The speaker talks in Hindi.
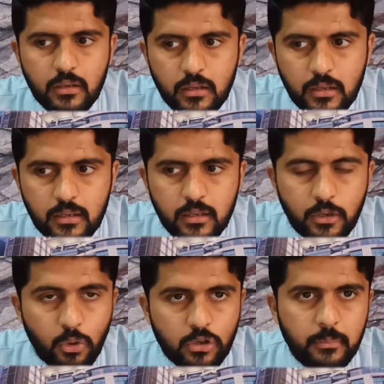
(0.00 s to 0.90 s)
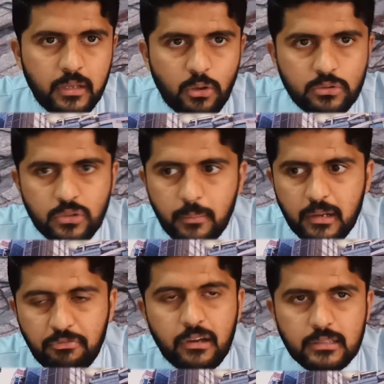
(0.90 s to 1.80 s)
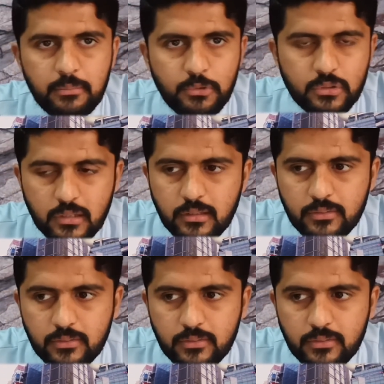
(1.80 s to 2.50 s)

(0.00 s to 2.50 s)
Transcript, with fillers: इकोनमी को जो है बड़ा फ़ायदा भी हो जाता है